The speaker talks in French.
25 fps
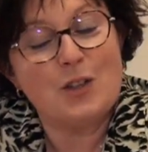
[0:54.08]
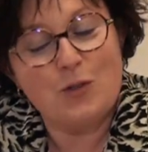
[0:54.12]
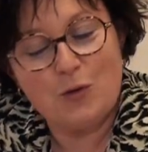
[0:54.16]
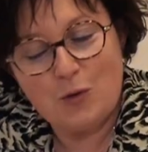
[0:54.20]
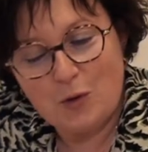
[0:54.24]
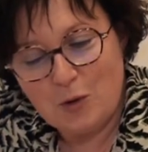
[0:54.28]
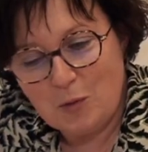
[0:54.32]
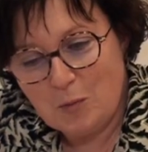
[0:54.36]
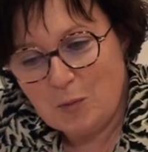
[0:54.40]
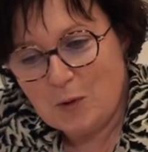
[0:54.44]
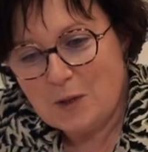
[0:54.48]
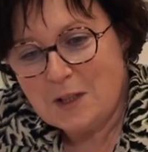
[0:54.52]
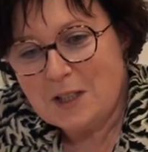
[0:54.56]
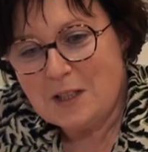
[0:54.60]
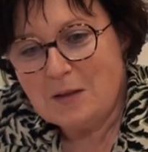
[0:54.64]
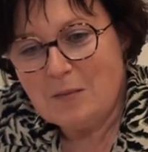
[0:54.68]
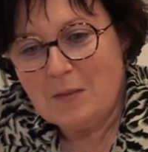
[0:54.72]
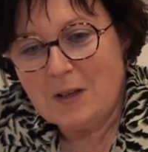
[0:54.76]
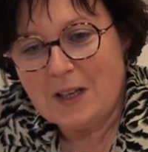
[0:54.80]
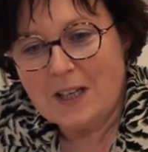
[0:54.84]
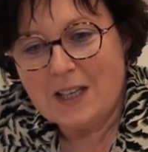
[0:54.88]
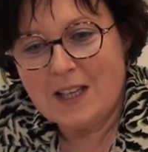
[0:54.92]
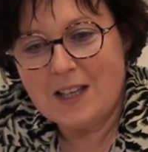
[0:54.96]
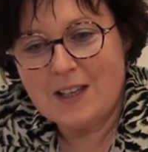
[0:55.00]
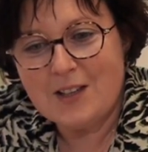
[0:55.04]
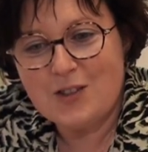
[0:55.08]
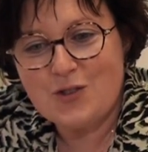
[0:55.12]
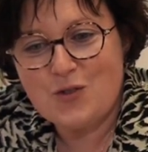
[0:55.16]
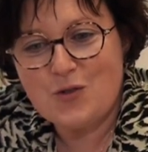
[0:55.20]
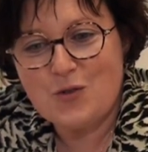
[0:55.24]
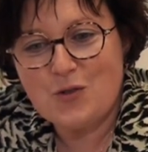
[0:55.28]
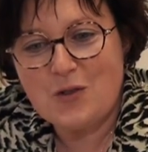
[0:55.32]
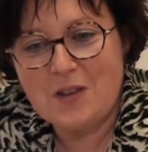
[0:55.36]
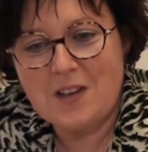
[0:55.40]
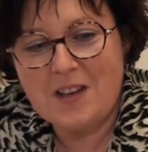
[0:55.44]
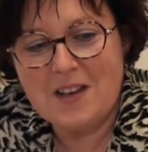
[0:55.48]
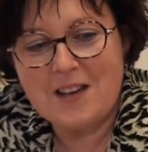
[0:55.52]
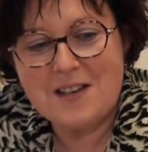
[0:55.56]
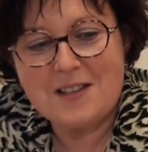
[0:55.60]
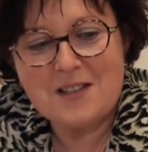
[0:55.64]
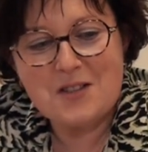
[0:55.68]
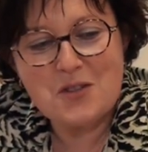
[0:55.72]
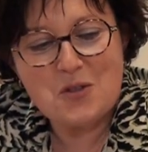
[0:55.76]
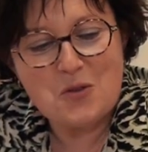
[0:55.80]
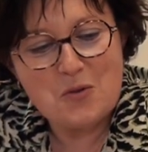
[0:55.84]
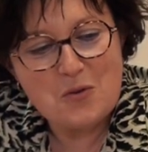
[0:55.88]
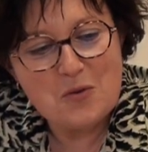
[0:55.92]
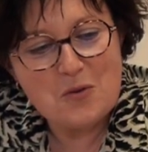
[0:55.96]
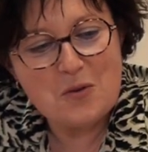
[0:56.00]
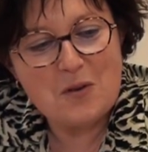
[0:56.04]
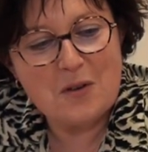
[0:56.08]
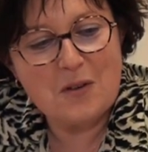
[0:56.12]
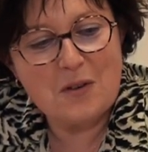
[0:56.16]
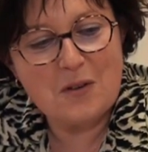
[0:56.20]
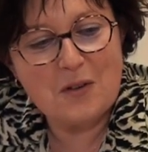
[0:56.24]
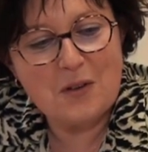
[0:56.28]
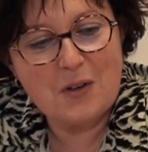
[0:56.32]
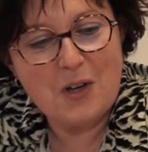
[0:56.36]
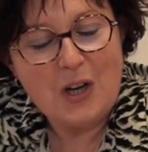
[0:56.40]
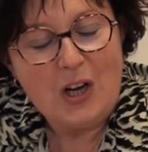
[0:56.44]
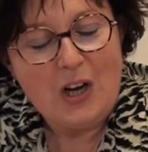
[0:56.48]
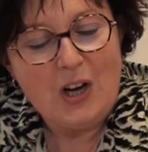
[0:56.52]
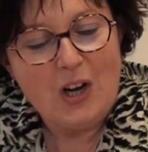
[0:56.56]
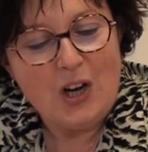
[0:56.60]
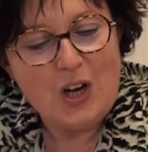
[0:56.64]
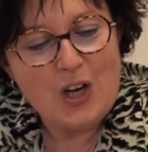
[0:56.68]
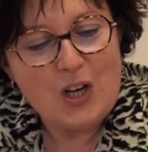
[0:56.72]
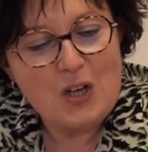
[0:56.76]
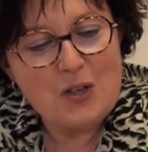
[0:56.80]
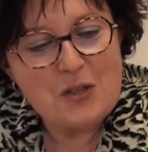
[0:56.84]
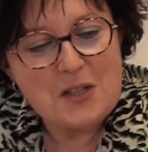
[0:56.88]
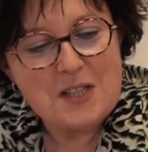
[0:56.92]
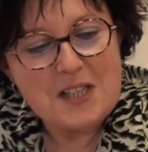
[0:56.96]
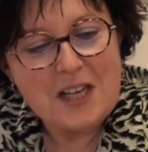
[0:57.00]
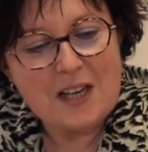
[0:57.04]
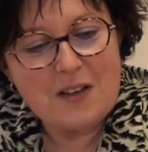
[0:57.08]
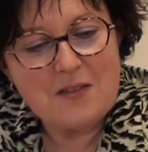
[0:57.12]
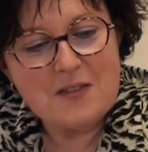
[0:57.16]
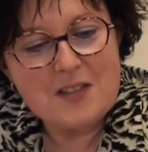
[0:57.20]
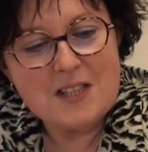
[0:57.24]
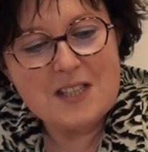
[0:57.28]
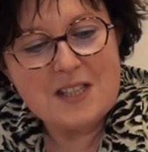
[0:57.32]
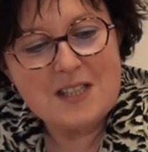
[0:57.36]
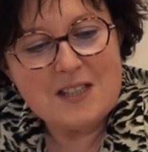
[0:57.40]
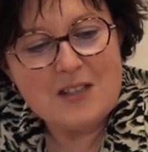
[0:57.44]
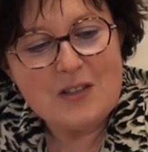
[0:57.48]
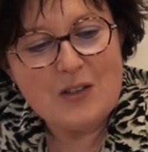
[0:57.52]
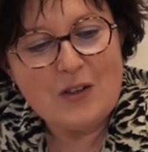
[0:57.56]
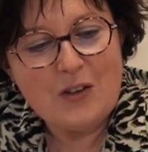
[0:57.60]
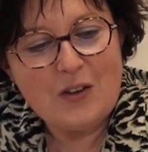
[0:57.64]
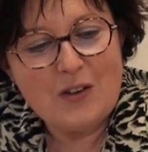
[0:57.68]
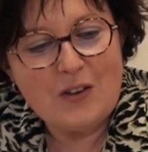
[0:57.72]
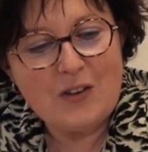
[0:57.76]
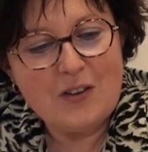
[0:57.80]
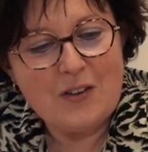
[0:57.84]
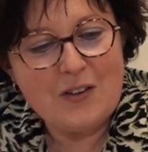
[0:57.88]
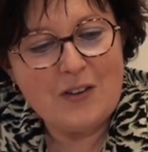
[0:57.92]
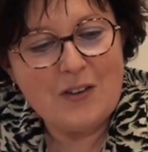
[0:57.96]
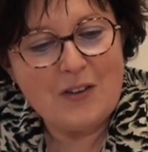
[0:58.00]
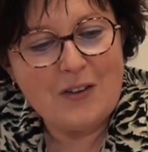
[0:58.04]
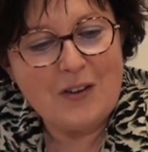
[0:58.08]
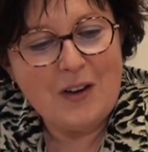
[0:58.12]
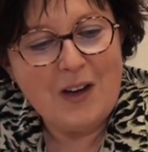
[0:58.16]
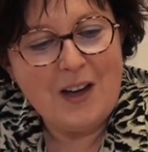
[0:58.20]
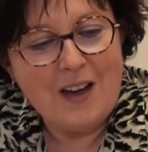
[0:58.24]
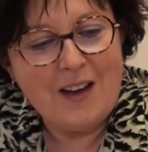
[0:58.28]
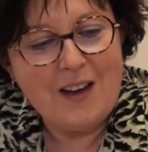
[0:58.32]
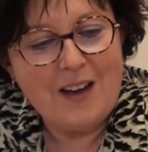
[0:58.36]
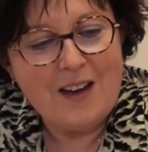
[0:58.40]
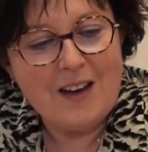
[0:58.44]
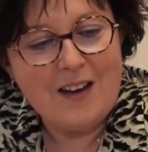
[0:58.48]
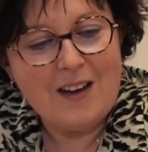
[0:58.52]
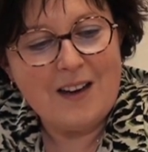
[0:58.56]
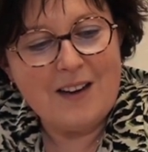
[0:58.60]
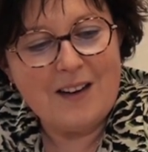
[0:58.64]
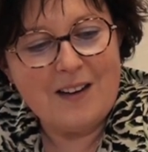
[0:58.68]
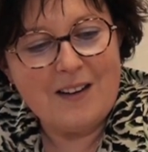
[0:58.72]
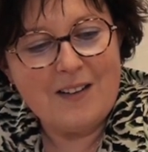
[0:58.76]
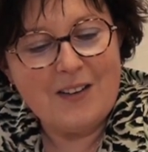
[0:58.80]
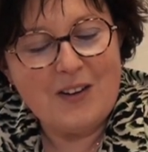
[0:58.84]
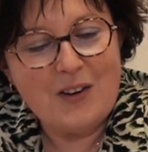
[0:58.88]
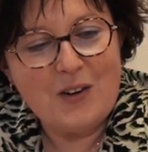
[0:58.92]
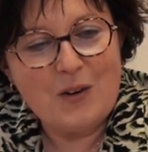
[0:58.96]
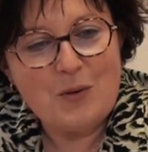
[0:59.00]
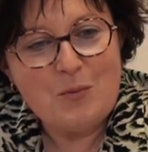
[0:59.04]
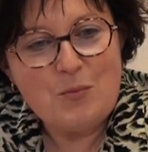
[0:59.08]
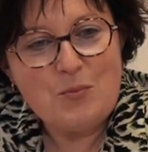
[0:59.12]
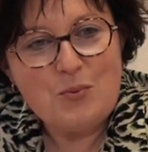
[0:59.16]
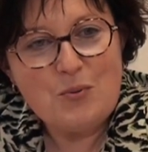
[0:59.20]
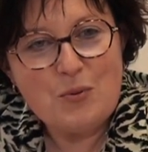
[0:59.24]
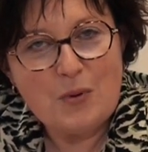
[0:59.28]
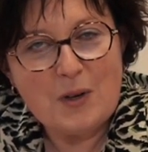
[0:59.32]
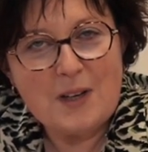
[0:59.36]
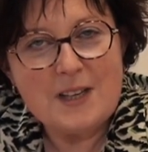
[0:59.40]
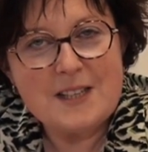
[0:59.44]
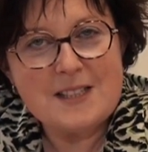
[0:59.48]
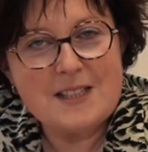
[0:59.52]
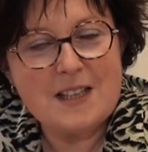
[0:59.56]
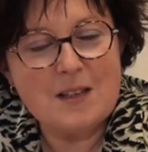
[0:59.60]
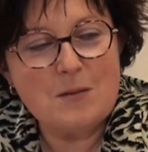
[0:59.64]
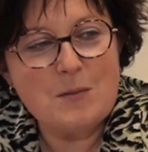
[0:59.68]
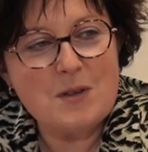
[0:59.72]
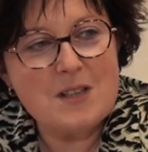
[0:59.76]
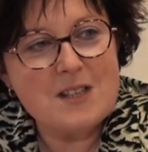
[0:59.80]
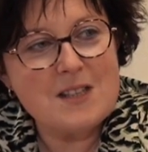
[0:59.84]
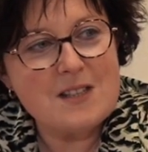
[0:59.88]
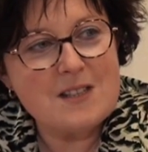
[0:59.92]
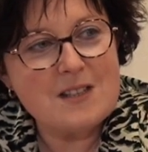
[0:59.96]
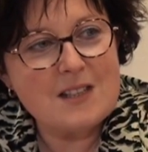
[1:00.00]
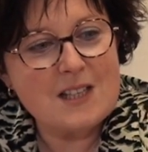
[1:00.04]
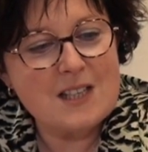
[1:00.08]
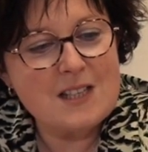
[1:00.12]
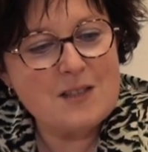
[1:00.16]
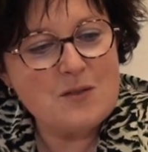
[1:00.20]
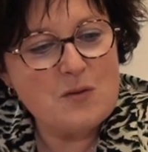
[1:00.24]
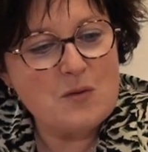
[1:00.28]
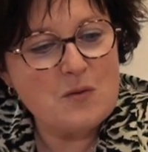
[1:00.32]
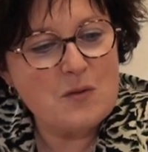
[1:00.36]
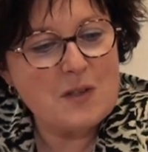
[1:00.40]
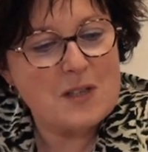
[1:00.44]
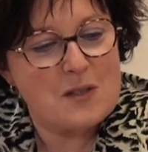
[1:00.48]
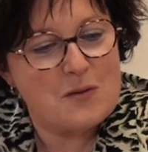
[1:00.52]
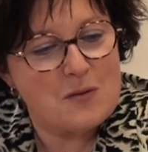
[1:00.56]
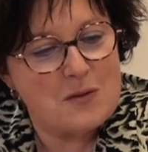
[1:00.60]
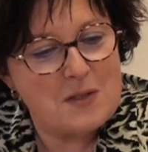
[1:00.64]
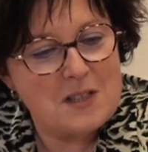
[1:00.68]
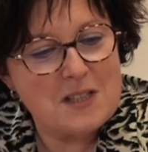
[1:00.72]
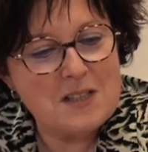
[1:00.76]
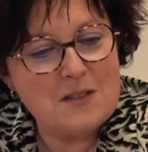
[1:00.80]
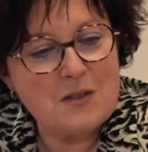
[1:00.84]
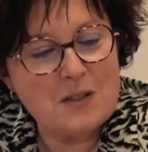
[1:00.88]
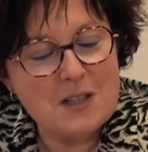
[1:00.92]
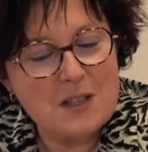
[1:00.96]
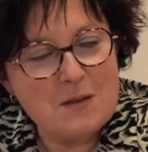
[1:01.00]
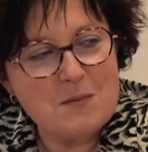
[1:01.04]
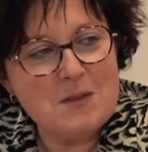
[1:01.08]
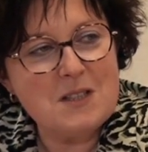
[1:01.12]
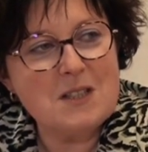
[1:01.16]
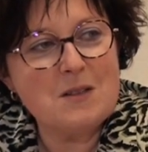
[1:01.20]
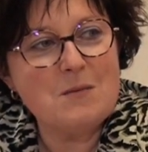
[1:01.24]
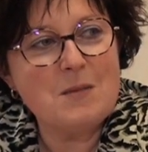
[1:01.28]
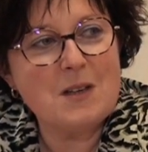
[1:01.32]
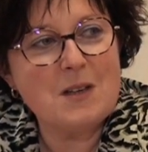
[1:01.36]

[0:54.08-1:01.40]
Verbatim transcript: toutes petites mairies. Je tenais à ce que le service euh, pour les administrer se fasse aussi dans les petites